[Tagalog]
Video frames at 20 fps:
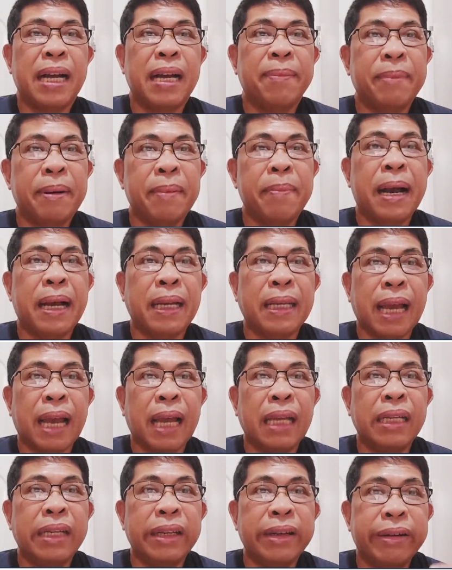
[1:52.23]

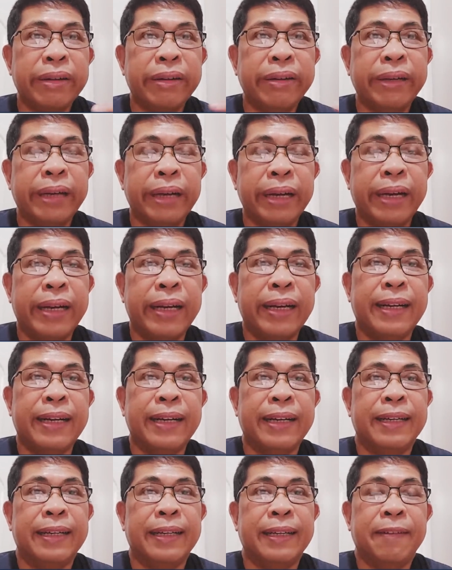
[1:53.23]
kababayan, yung
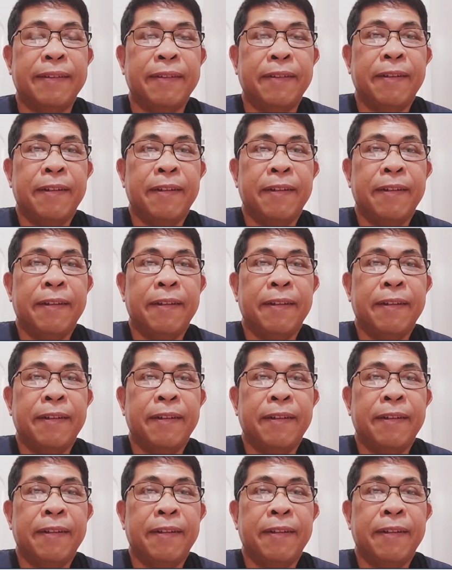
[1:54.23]
uh,